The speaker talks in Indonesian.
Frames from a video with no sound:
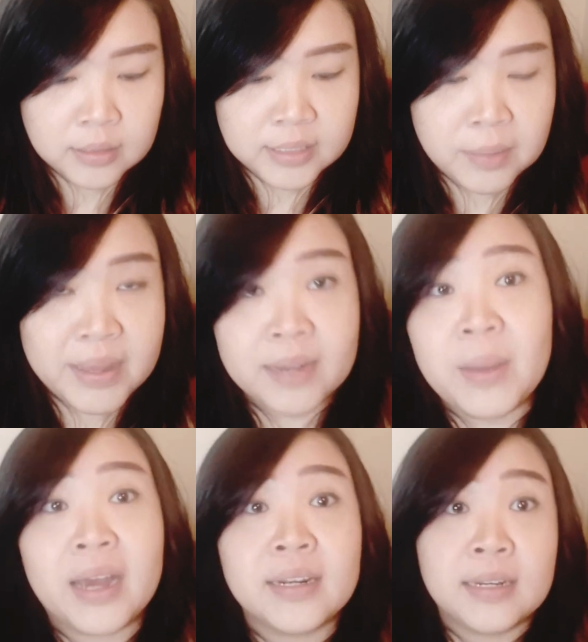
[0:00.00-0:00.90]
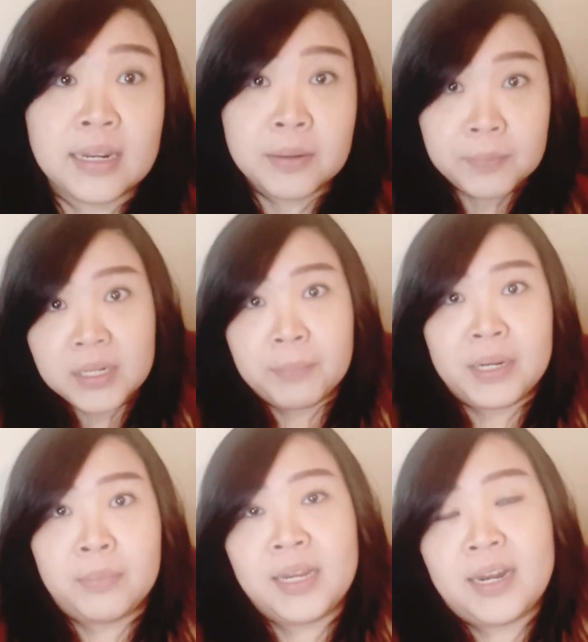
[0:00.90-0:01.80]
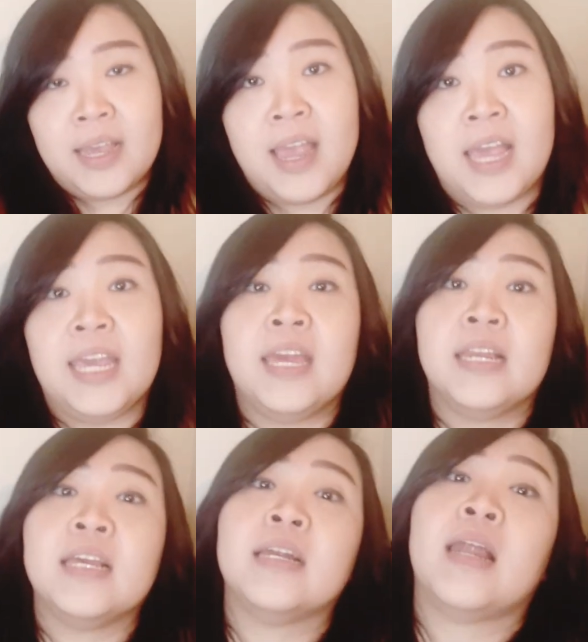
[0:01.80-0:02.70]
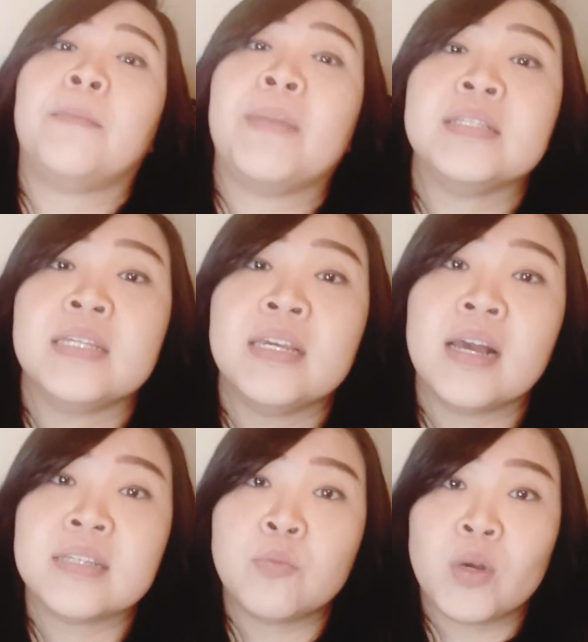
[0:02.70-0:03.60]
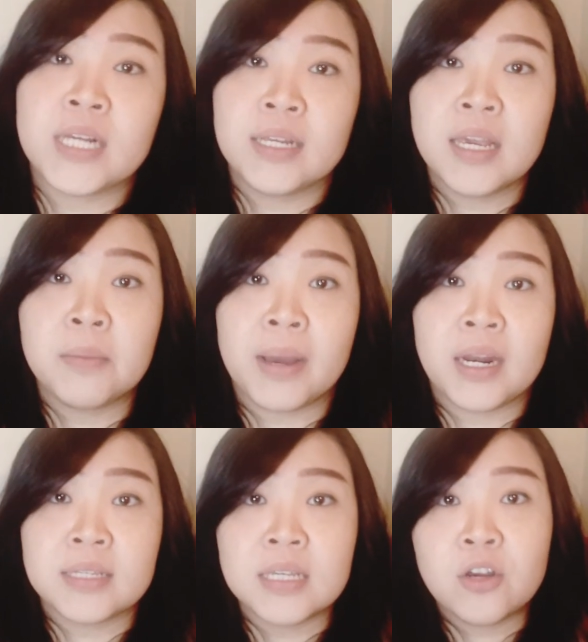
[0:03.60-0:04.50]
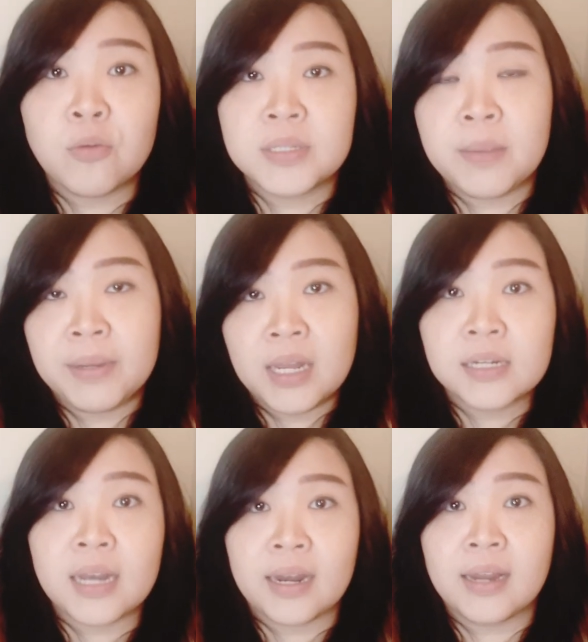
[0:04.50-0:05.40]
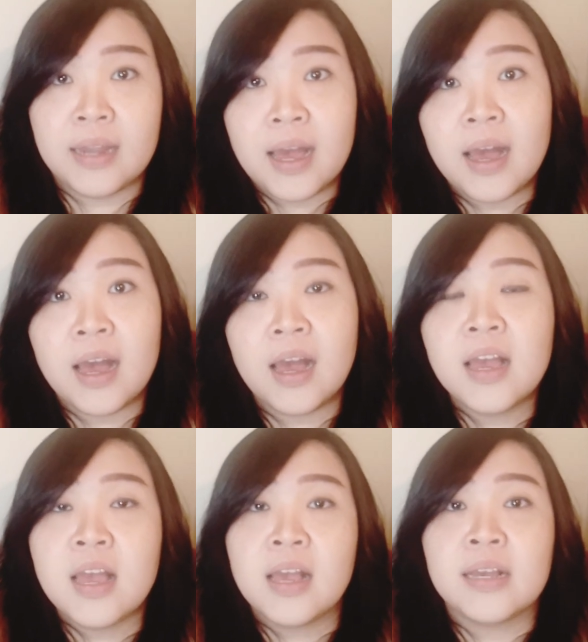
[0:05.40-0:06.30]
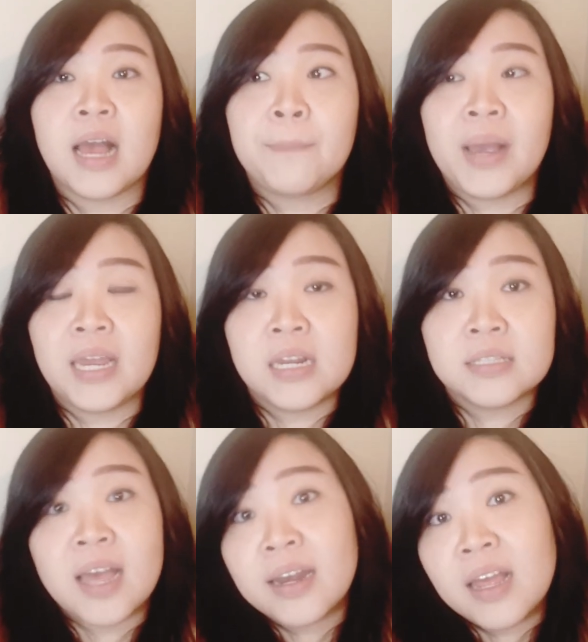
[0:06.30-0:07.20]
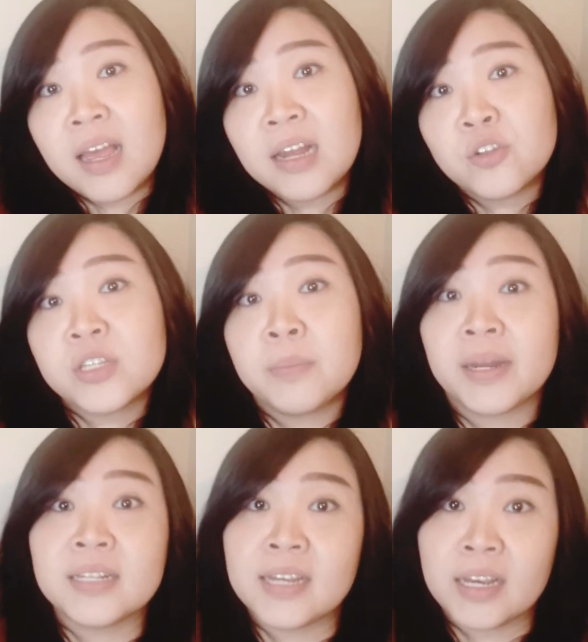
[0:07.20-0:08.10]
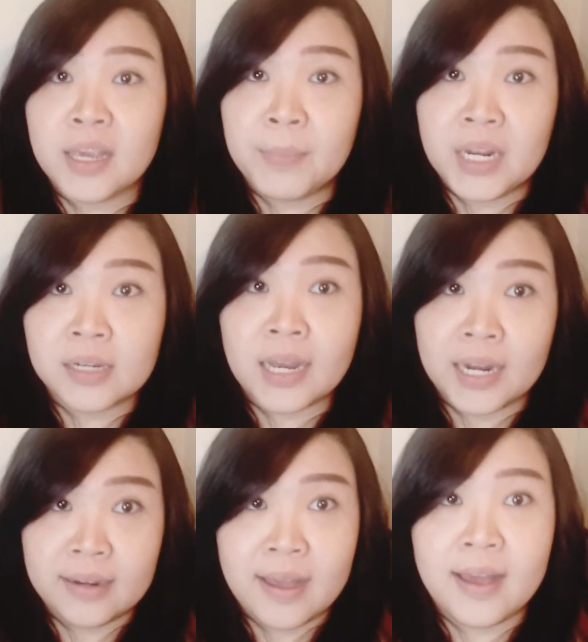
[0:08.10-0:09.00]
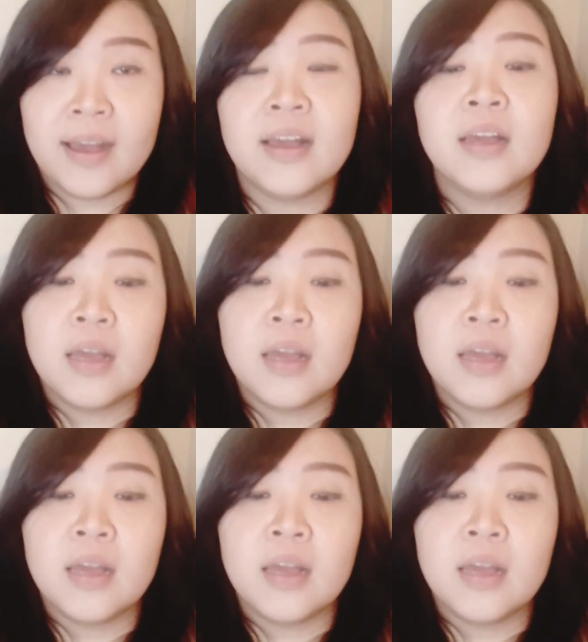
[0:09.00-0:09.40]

Jadi banyak banget nih teman-teman yang nanyain, kenapa sih asal muasalnya gimana sih kok bisa pindah ke Kanada, ngapain di sana, terus gimana caranya pindah ke Kanada.